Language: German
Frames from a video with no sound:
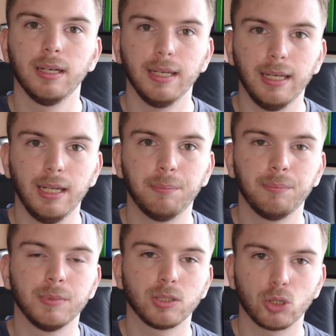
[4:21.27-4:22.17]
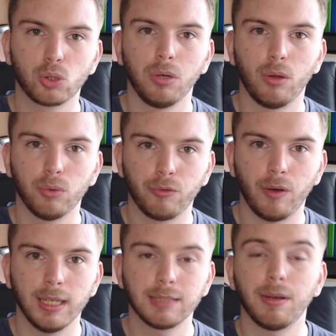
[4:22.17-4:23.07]
eben schon noch
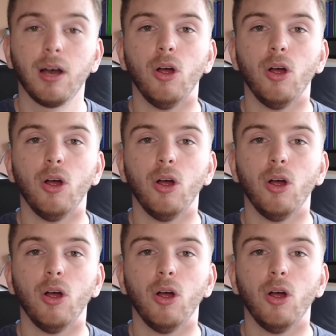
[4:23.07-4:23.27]
verletzt war